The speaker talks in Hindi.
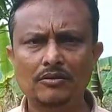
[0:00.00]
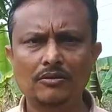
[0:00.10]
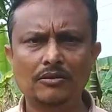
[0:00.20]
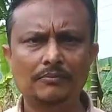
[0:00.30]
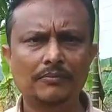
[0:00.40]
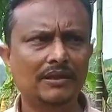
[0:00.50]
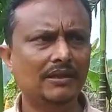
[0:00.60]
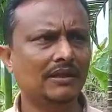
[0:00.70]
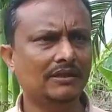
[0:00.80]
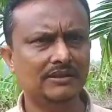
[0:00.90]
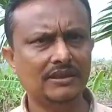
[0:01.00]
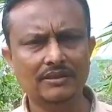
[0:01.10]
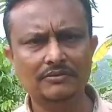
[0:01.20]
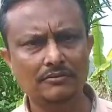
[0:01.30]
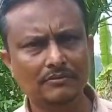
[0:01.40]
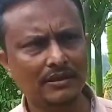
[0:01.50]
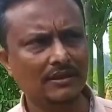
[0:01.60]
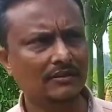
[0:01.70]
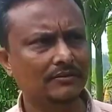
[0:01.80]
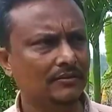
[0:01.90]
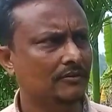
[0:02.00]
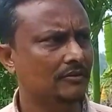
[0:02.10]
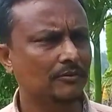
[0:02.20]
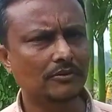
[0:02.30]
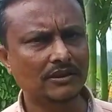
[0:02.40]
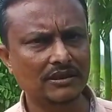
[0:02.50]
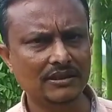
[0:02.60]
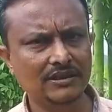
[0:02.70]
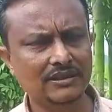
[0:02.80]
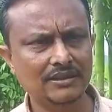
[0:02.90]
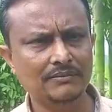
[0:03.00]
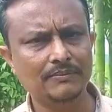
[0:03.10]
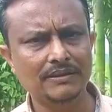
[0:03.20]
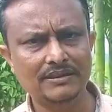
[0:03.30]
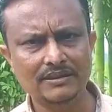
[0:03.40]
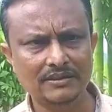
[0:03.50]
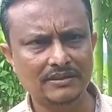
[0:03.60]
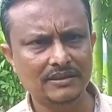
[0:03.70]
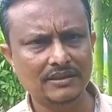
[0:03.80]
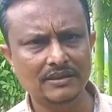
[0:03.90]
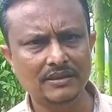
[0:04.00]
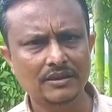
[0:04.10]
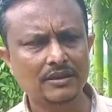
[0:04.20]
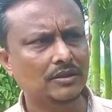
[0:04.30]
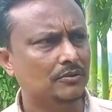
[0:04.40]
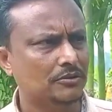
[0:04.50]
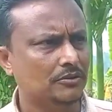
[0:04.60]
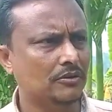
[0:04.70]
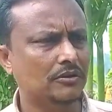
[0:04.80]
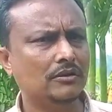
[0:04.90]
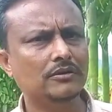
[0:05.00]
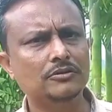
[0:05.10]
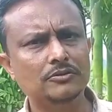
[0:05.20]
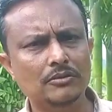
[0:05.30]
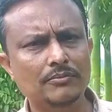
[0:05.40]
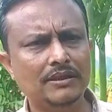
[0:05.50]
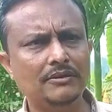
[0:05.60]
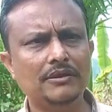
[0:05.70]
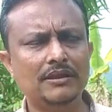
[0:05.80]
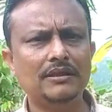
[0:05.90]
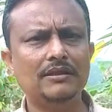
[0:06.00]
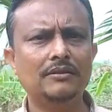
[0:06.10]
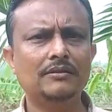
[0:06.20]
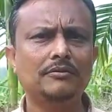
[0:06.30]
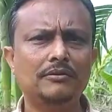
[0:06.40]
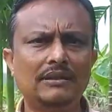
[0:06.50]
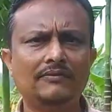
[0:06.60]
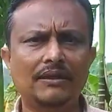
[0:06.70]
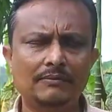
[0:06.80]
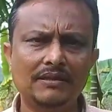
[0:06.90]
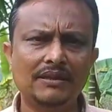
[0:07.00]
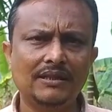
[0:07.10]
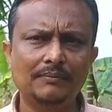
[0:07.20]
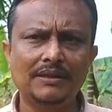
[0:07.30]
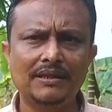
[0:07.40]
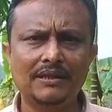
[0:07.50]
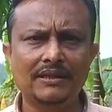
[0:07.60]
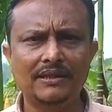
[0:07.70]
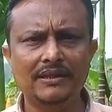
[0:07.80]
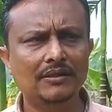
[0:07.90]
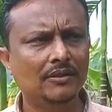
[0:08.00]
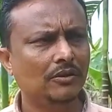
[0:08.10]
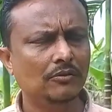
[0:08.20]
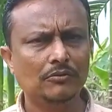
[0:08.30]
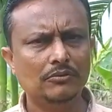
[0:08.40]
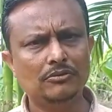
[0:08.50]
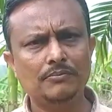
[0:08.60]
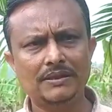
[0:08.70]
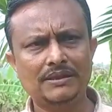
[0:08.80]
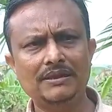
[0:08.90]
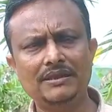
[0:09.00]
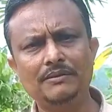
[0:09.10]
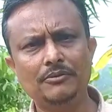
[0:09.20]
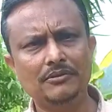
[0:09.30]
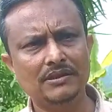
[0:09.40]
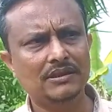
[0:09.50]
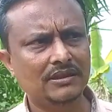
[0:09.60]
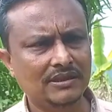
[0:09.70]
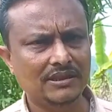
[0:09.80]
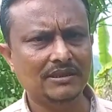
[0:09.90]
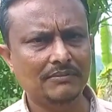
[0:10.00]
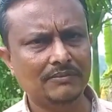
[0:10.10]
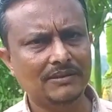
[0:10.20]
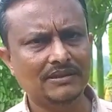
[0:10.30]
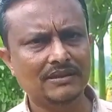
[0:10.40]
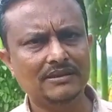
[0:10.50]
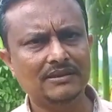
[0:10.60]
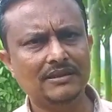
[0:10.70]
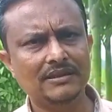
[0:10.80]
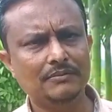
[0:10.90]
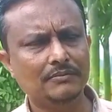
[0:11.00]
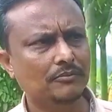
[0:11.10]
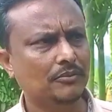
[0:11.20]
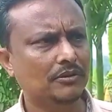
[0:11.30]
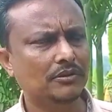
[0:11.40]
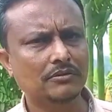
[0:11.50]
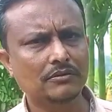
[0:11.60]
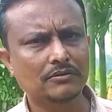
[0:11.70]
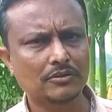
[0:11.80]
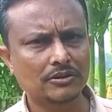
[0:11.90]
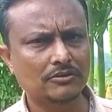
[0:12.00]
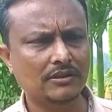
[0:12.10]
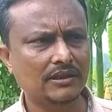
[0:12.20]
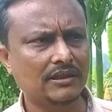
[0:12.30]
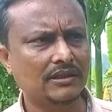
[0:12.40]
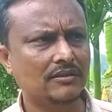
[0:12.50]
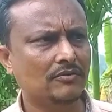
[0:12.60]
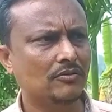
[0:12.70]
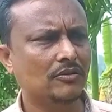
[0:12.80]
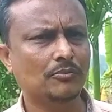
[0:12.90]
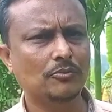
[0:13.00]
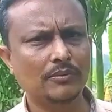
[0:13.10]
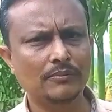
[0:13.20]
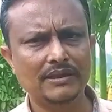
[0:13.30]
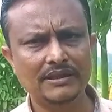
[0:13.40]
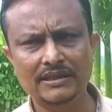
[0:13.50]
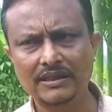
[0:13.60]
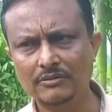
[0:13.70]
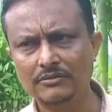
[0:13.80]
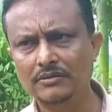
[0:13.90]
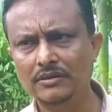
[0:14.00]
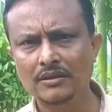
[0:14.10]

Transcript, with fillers: और मैं आज शेयर करूँगा और बकरी कितने दिन में बच्चा देती है दोस्तों जो भाई नया नया फार्मिंग लाइन में आया है उनको पता नहीं बकरी कितने दिन में बच्चा देती है बकरी को क्रॉस कराया और मन में ये डाउट